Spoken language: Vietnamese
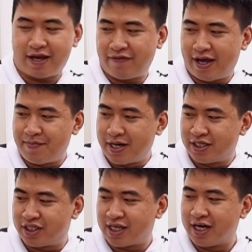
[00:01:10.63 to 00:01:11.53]
Tại vì
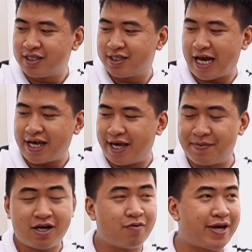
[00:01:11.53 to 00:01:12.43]
mình thử trải
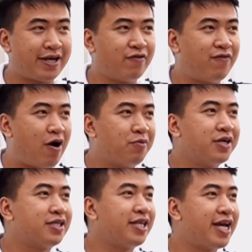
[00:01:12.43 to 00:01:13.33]
nghiệm ở không gian trong phòng
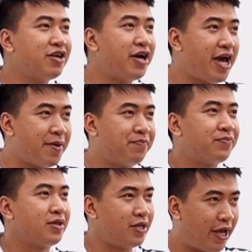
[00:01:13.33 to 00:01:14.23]
mọi người, tiếng nó êm,
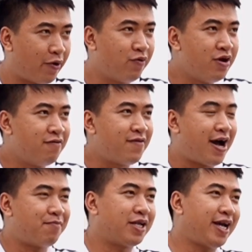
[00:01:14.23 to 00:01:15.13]
dịu,
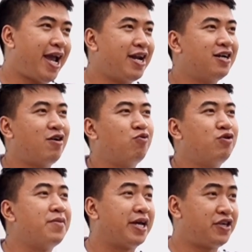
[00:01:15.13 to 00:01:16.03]
và mình nghe nó
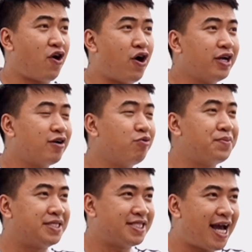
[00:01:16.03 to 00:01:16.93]
không có bị chói, không
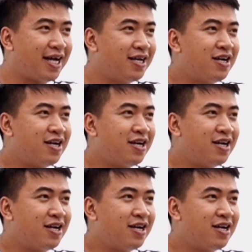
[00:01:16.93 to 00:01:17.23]
có bị chát,